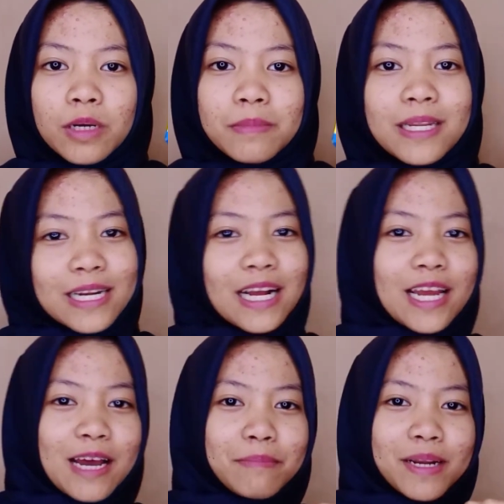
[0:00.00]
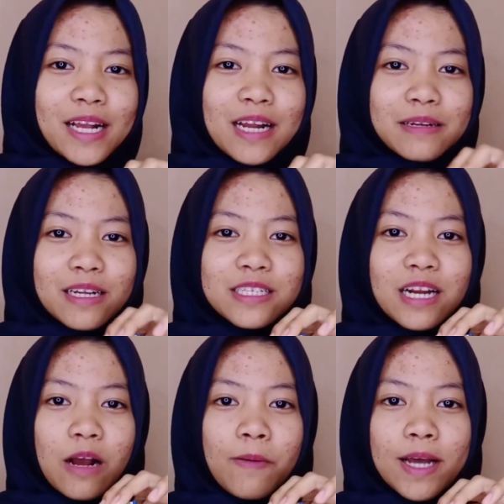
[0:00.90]
Bener gak ya meringankan
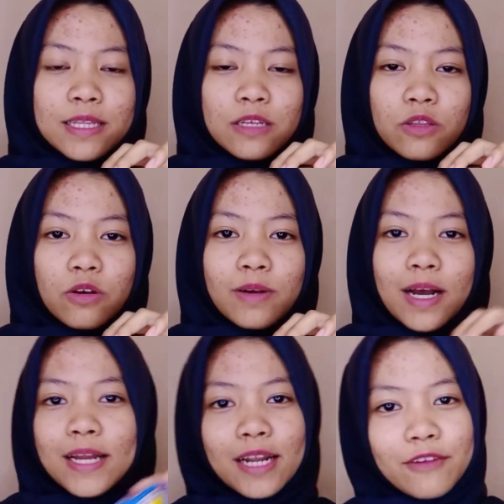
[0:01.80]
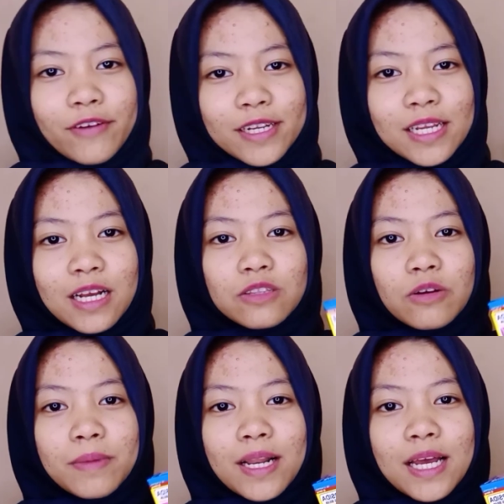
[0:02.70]
jerawat atau gak ada efeknya
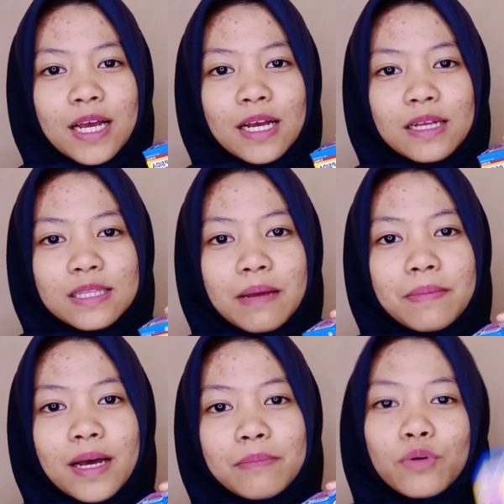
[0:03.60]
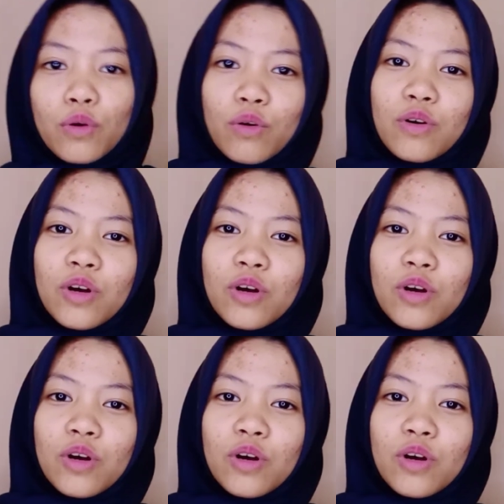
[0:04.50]
atau malah tambah buruk?